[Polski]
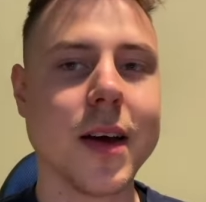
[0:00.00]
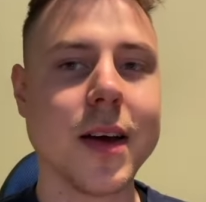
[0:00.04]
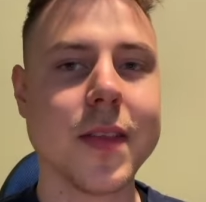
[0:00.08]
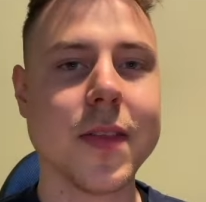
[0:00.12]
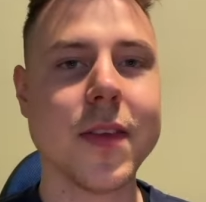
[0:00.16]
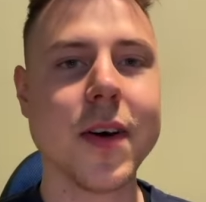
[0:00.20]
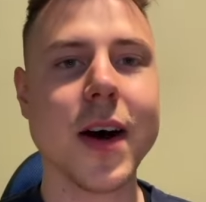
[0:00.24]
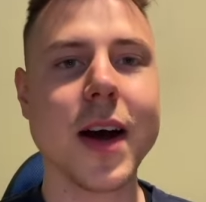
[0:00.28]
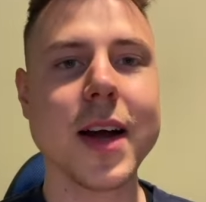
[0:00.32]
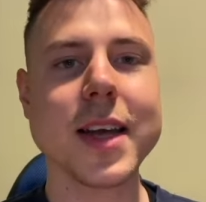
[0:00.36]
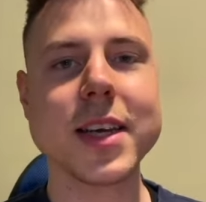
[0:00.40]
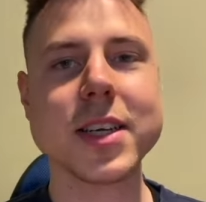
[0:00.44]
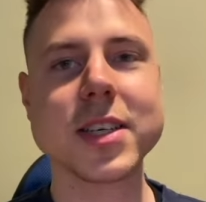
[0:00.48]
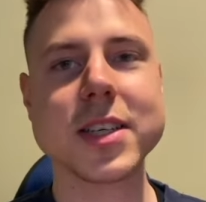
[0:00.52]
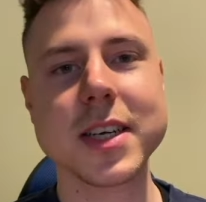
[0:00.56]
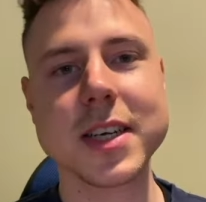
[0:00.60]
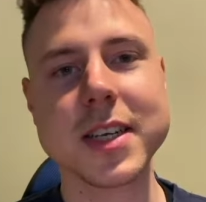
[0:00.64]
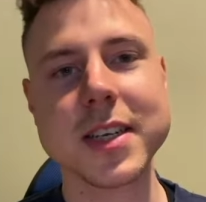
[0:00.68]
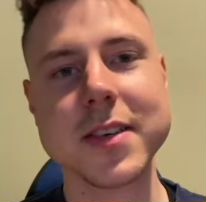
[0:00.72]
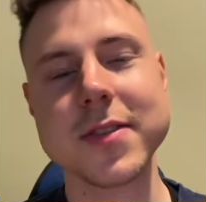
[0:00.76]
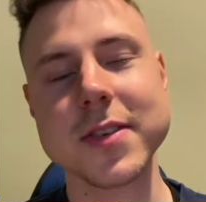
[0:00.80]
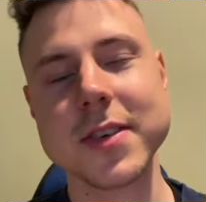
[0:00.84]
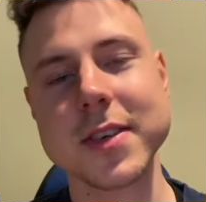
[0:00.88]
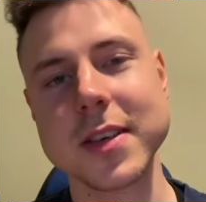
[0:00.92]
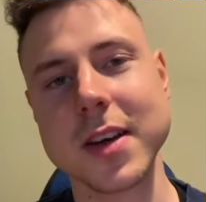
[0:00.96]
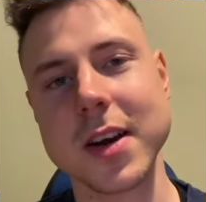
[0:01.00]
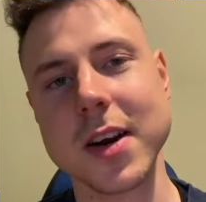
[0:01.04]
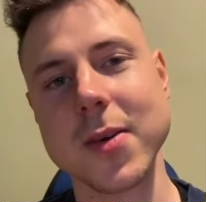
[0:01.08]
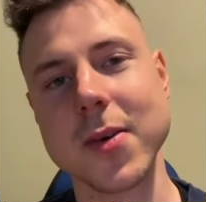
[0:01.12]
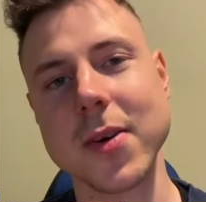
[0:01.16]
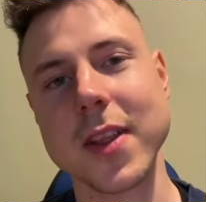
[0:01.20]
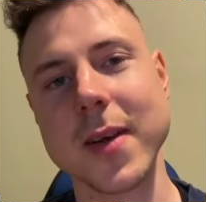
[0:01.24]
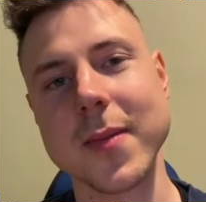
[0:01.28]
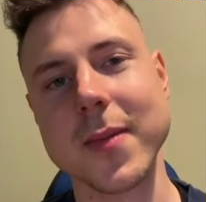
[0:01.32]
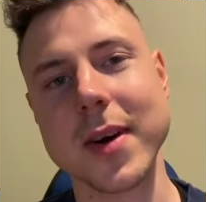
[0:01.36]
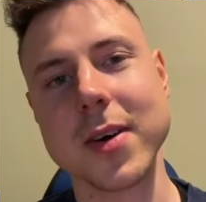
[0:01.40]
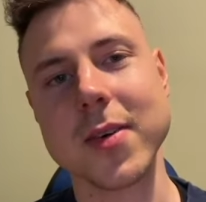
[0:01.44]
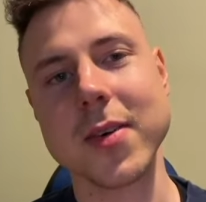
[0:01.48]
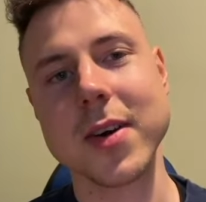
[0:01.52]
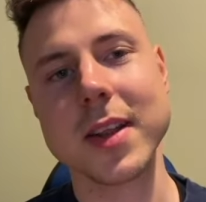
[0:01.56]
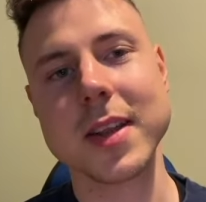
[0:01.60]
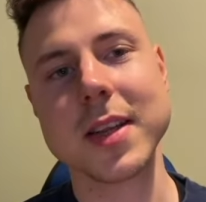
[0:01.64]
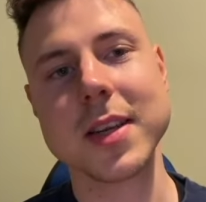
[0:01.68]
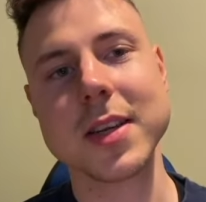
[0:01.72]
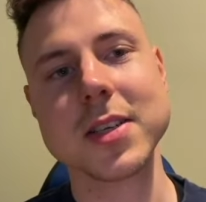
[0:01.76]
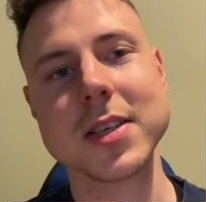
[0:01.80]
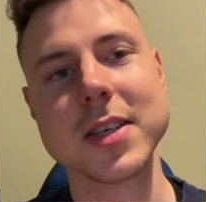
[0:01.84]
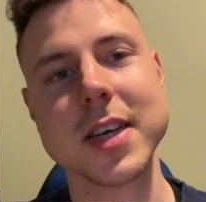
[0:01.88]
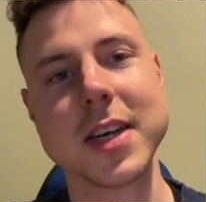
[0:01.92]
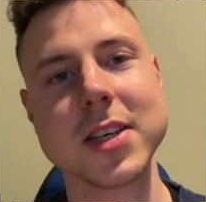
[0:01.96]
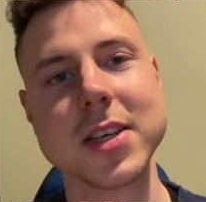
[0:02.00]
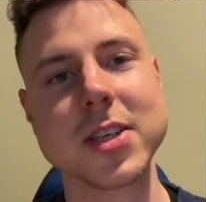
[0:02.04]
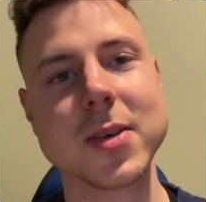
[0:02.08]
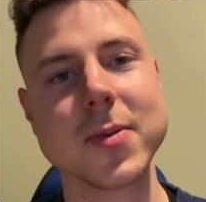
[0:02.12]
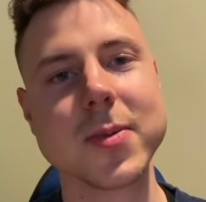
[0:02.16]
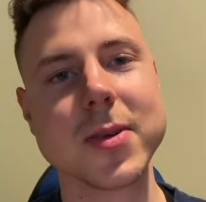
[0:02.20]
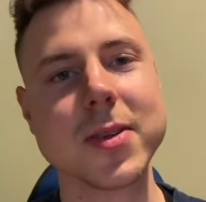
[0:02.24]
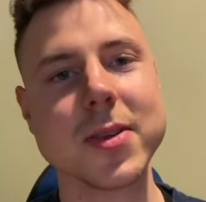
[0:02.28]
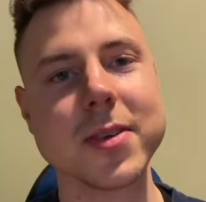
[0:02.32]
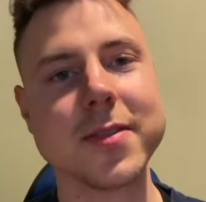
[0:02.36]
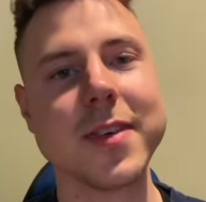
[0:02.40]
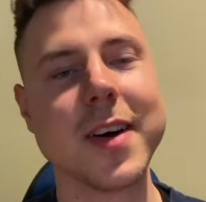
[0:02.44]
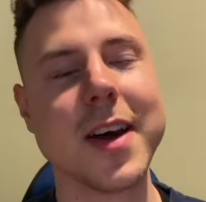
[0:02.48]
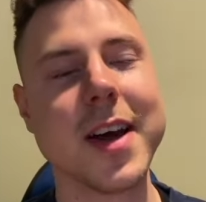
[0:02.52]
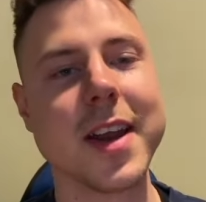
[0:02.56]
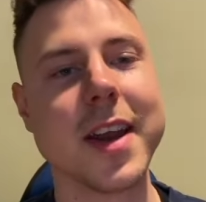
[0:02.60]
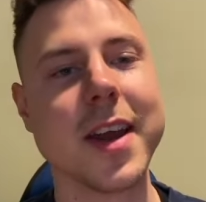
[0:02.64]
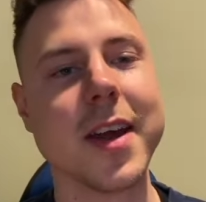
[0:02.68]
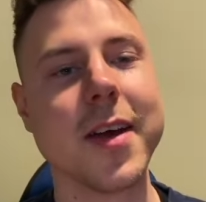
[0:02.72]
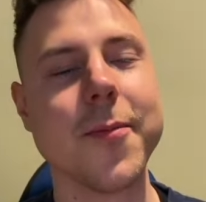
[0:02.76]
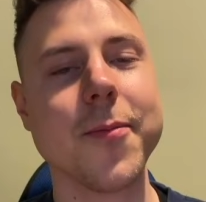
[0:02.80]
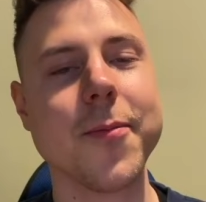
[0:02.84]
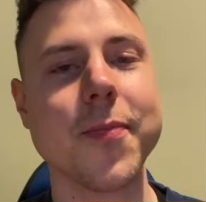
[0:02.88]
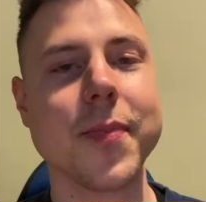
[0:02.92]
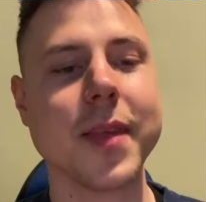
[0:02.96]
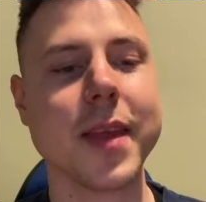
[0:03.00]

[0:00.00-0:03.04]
No a jeżeli wykryło nam akurat lżejszą, no to fajnie.